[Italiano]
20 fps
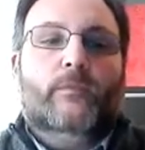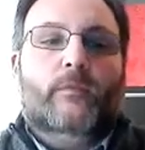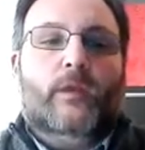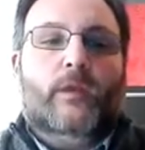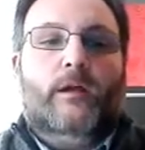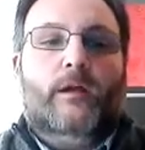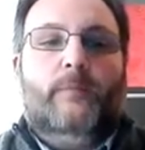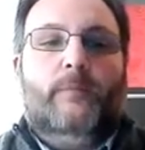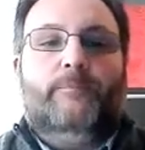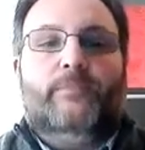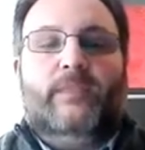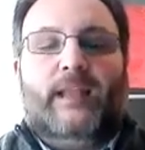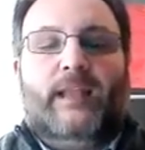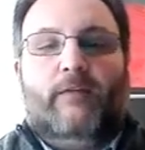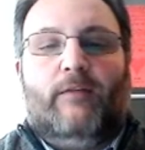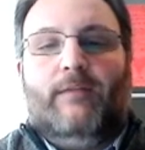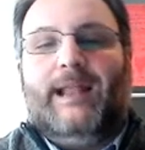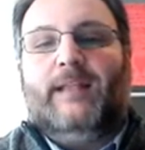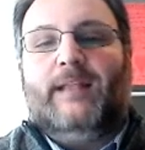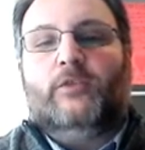ehm, da
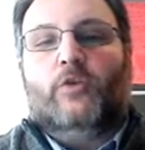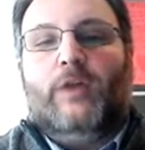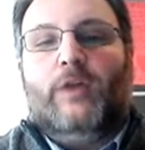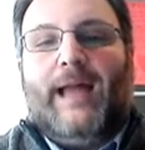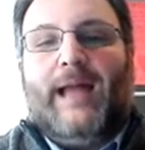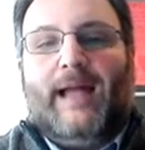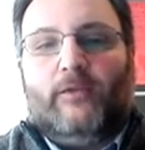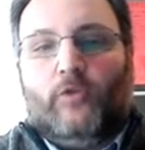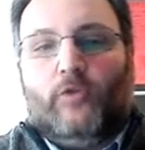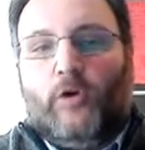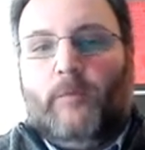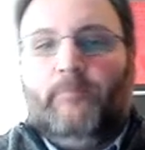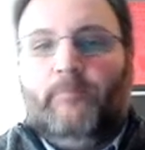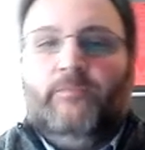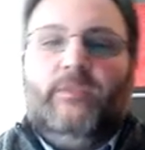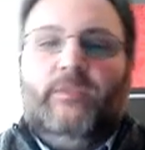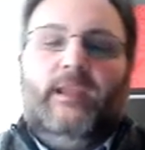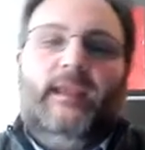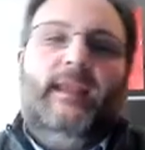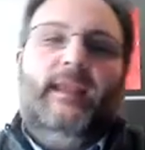un altro lato
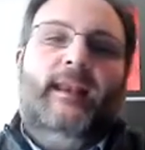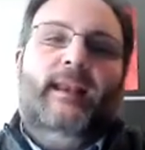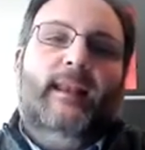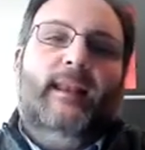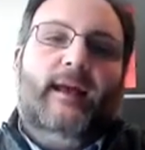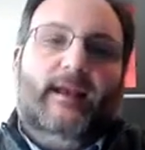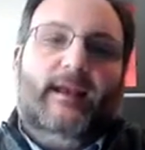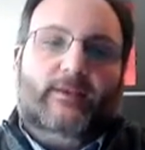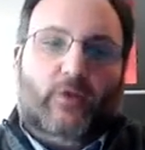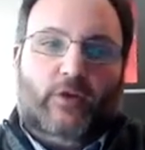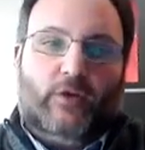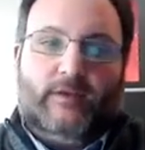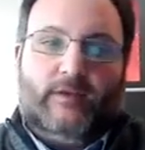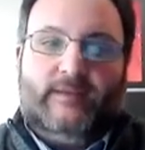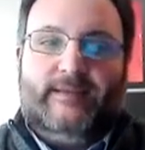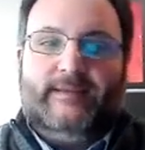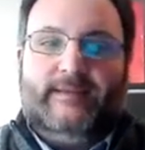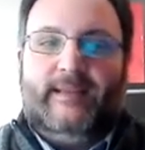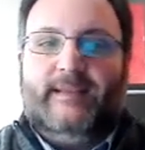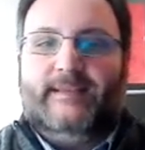il socio
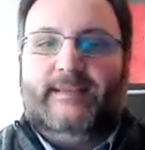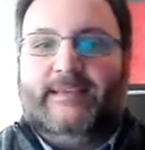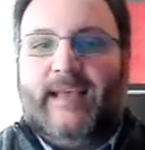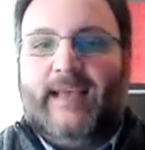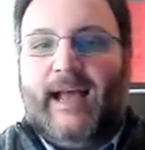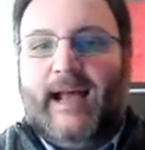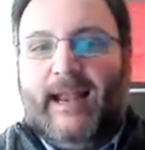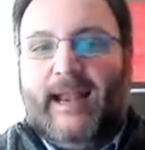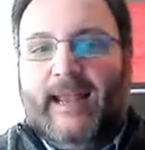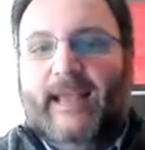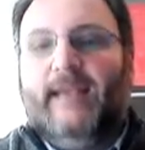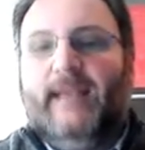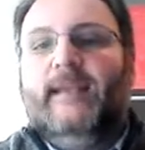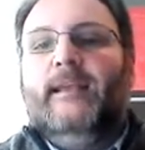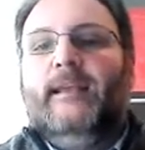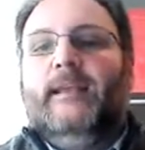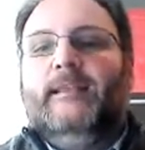assistenziale,